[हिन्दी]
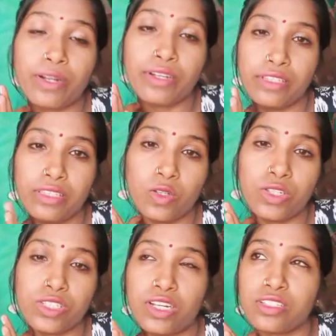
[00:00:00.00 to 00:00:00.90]
पड़ रही थी और
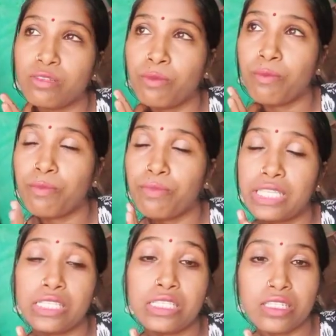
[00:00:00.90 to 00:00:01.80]
अचानक से
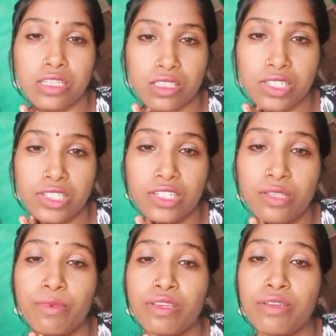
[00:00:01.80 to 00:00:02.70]
पैंतीस से छत्तीस
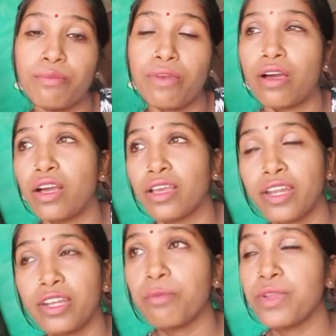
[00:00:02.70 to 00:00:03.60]
डिग्री पे आ
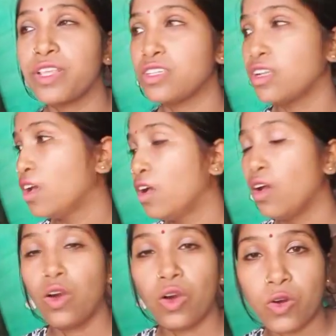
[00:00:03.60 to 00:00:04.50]
गया टेम्परेचर
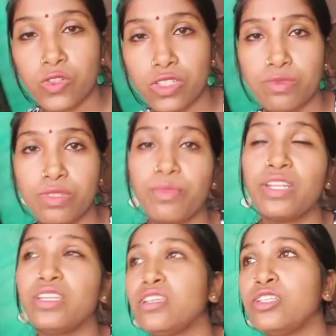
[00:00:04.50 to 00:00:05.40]
और सबसे
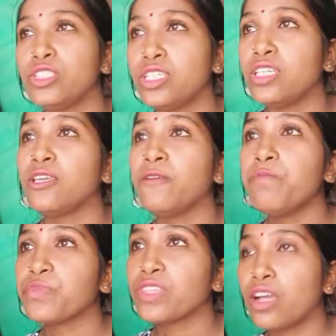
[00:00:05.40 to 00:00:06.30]
मेन रीज़न ये है कि
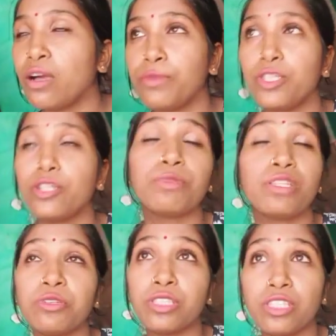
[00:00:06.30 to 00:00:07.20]
अभी तक
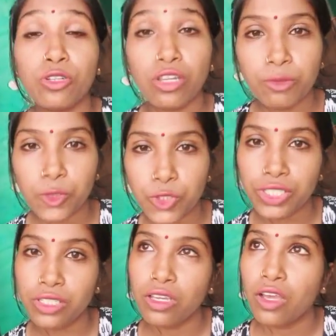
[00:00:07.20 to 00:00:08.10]
मतलब इतनी गर्मी तो
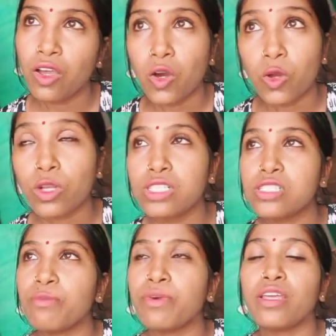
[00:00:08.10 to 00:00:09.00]
थी और कल
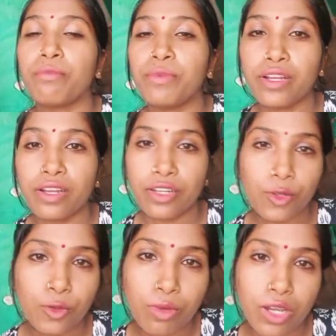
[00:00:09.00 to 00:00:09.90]
से हमारे यहाँ पे ना
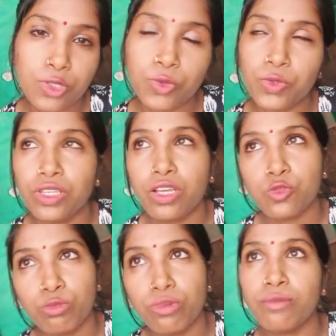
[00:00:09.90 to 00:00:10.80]
कंटिन्यू बारिश हो रही है और
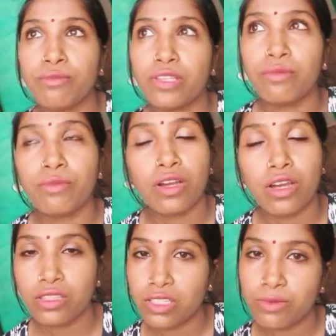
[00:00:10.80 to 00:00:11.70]
सुबह मतलब
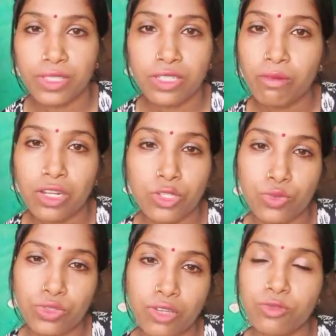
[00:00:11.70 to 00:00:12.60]
दस बजे तक बारिश
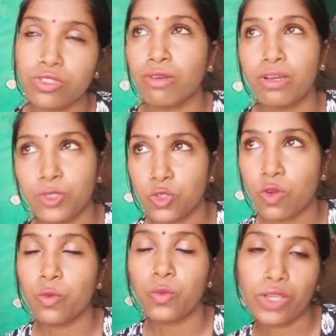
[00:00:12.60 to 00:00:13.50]
हुई है उसके अब
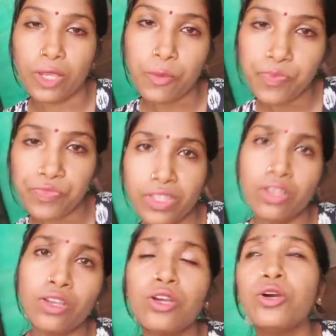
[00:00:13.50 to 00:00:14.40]
स्टॉप हो गई है
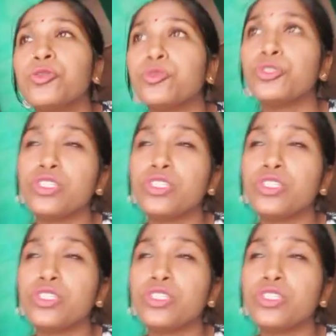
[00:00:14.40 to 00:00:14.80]
तो